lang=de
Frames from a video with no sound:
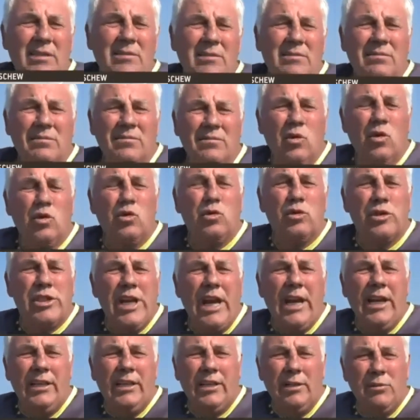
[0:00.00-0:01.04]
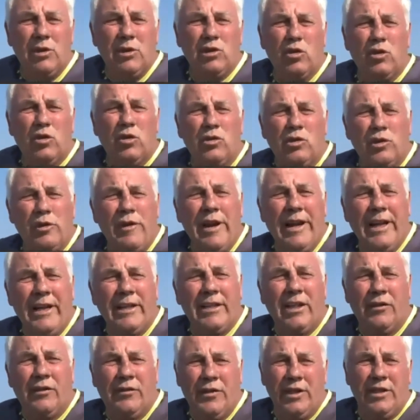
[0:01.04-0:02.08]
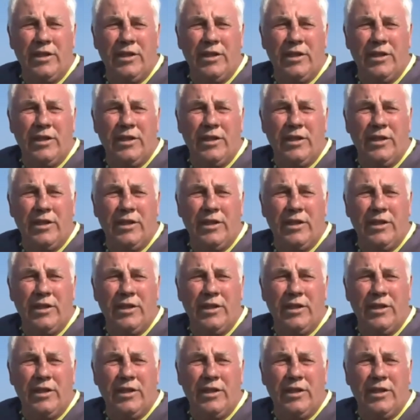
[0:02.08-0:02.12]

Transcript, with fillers: wir Fischer sind das kleinste Problem für die